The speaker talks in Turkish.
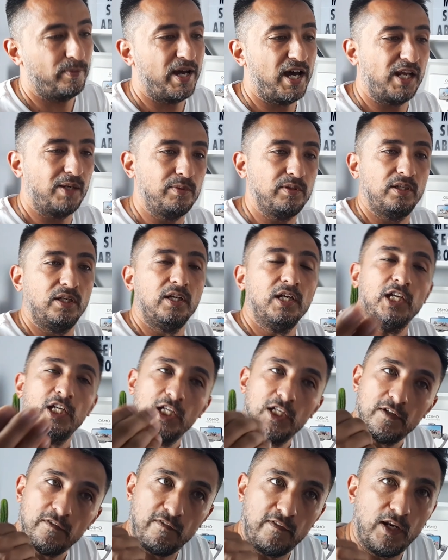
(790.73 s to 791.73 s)
Eğer bir
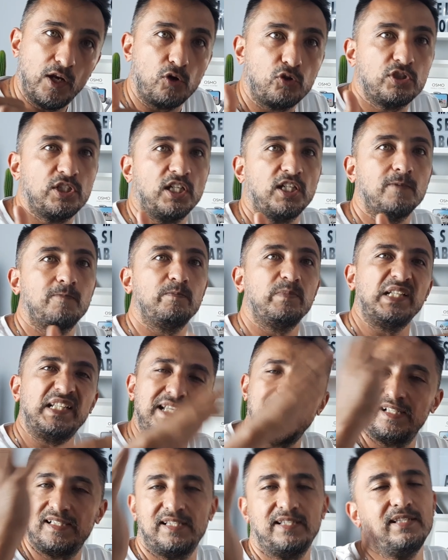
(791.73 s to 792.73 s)
vlog çekip bir
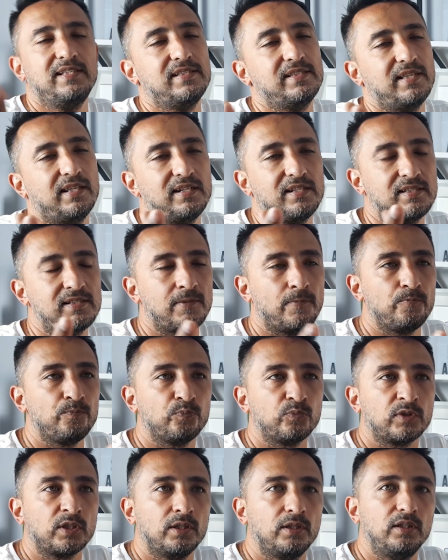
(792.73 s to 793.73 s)
gezginseniz,
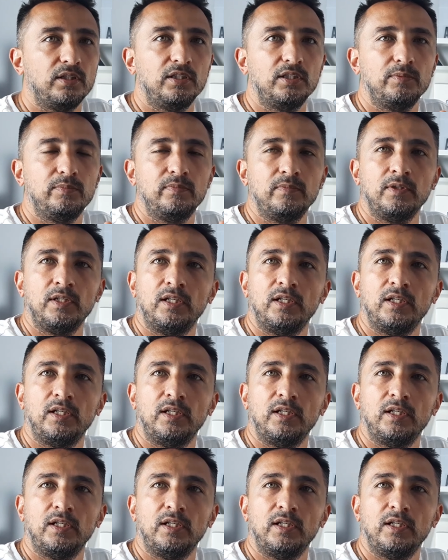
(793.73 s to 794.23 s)
e,